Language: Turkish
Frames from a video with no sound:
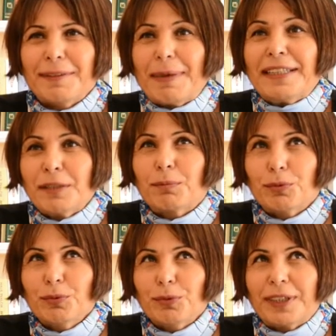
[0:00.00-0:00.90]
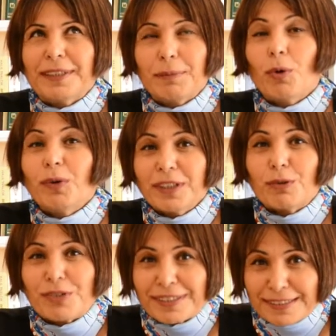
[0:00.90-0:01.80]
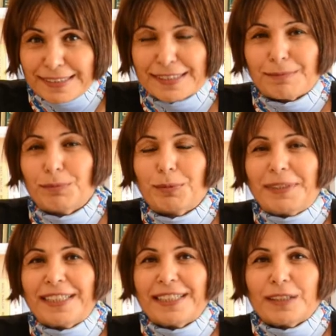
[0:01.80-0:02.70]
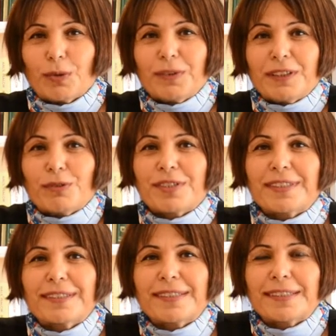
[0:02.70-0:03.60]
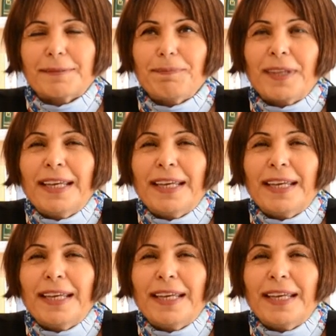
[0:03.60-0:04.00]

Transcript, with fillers: ve ben de bununla bir 10 yıl önce tanıştım. Bu bilgiyle de 10 yıl önce tanıştım.